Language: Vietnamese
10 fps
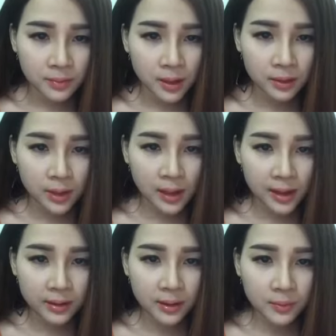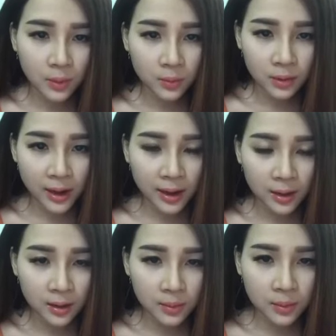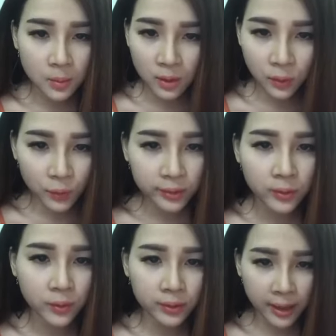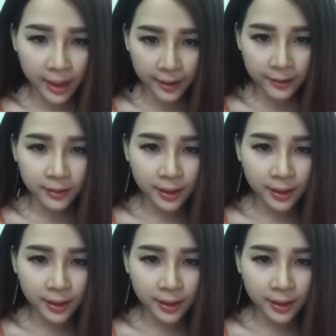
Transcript: cho người ta lấy nhân mụn ra, không có bôi thuốc gì của người ta hết,